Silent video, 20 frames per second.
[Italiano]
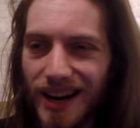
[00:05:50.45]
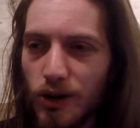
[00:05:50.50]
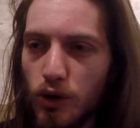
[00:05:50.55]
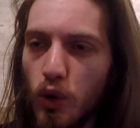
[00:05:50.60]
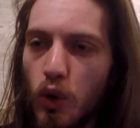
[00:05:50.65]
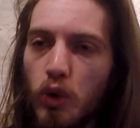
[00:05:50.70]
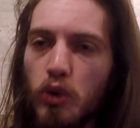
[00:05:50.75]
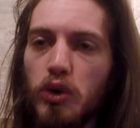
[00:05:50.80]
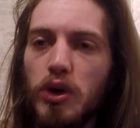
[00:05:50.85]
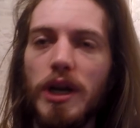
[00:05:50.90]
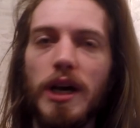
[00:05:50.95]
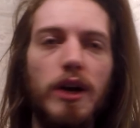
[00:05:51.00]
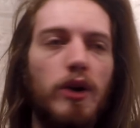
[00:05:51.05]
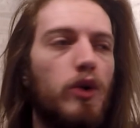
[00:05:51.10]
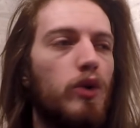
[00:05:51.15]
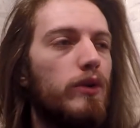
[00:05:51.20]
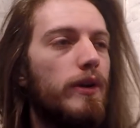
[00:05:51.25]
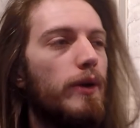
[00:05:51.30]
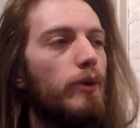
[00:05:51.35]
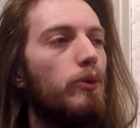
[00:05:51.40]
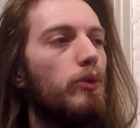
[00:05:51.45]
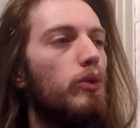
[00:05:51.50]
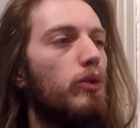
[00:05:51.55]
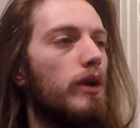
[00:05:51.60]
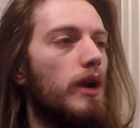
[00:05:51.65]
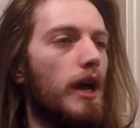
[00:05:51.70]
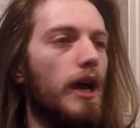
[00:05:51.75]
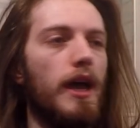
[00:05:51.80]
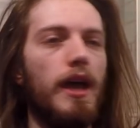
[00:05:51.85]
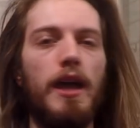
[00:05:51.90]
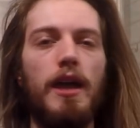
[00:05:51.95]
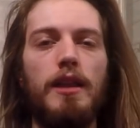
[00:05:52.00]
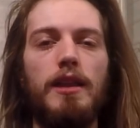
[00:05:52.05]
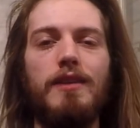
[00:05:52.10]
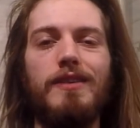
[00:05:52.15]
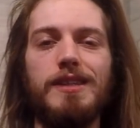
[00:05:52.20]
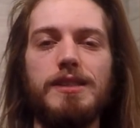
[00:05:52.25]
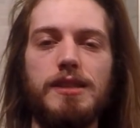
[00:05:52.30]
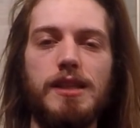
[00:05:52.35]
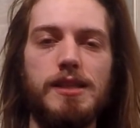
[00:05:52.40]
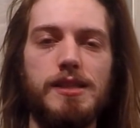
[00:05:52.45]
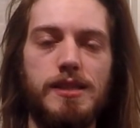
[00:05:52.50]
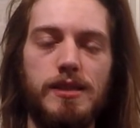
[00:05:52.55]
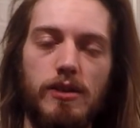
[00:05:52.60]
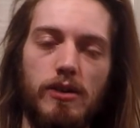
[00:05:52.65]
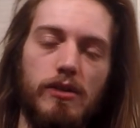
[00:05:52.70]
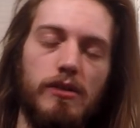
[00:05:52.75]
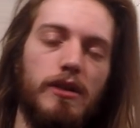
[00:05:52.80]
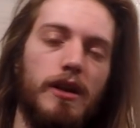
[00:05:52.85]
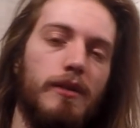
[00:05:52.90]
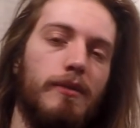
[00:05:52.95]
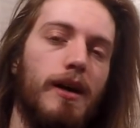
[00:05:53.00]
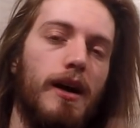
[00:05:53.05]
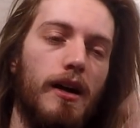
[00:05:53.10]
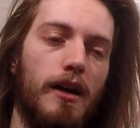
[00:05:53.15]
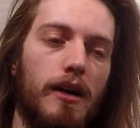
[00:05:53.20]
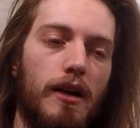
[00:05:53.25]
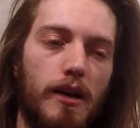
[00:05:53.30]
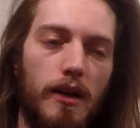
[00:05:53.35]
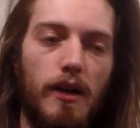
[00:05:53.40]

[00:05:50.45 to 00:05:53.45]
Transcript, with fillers: non con urla e devastazione, ma